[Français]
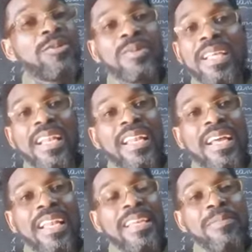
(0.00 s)
toute
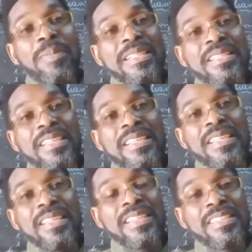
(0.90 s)
l'année passée,
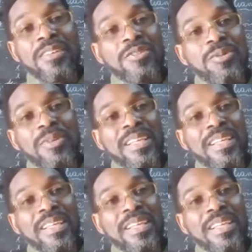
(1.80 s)
les, sanctions,